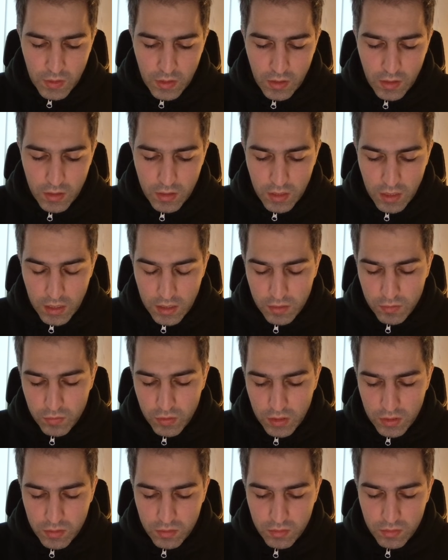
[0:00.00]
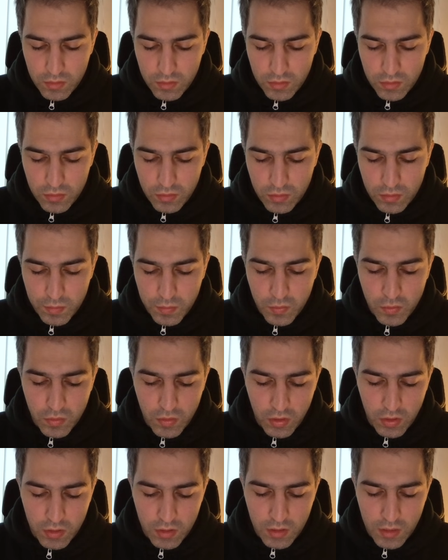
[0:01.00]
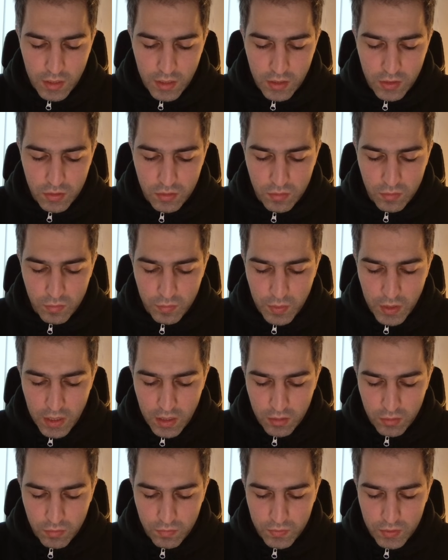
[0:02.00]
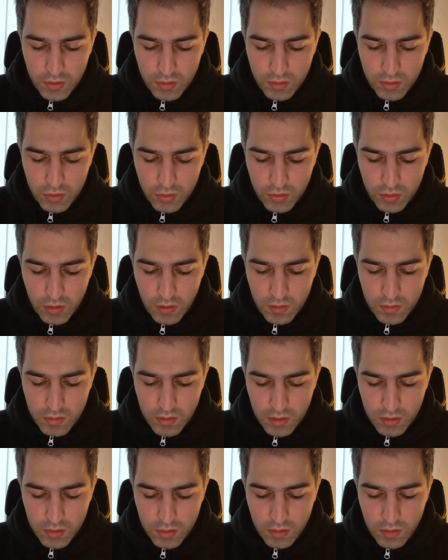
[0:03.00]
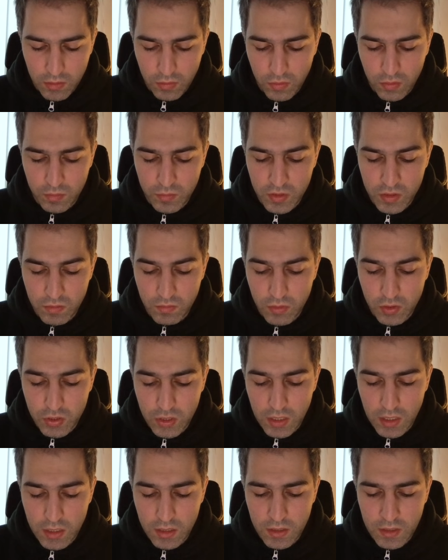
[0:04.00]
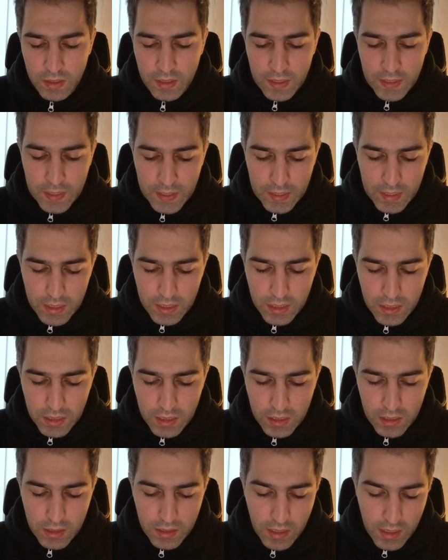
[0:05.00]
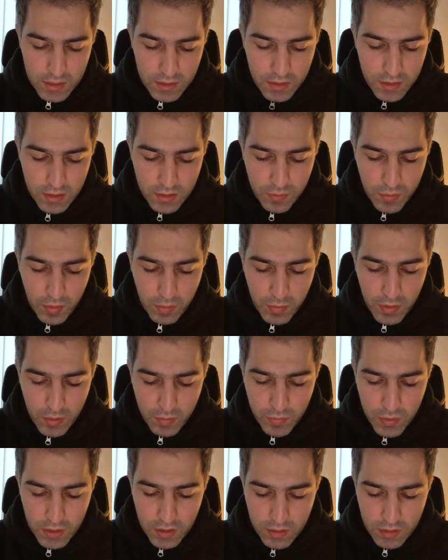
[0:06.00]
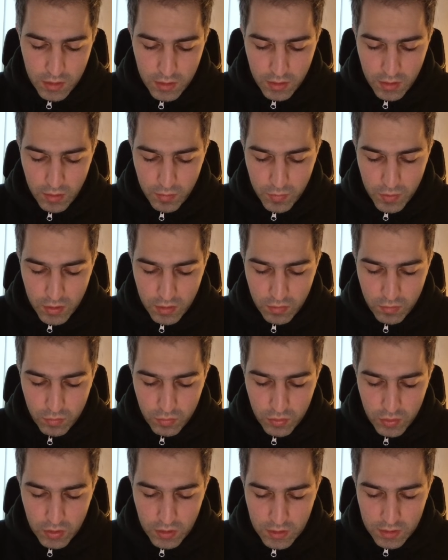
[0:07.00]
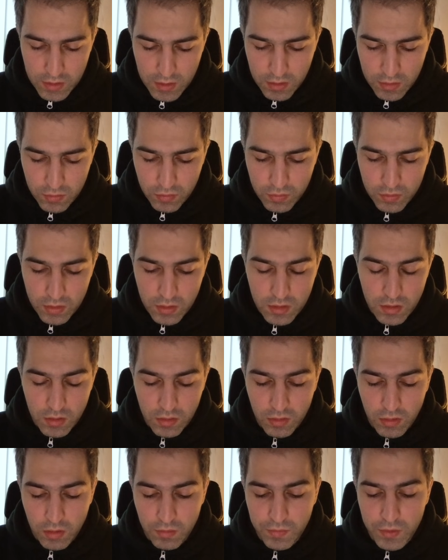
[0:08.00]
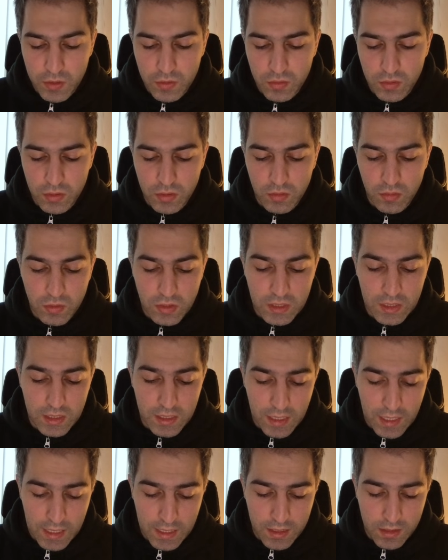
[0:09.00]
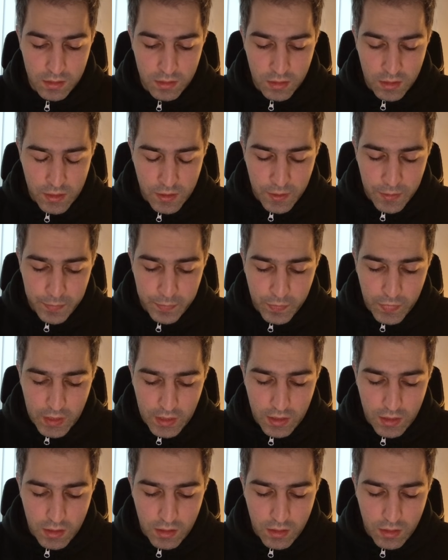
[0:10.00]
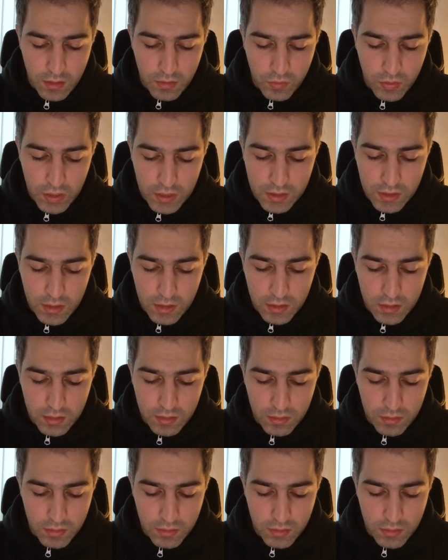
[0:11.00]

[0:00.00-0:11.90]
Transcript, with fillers: И далее у нас э, идет по хронологическому порядку все наши транзакции, которые мы совершали – и если, например, мы кликаем на какую-то транзакцию, здесь открываются ее детали, и у нас есть,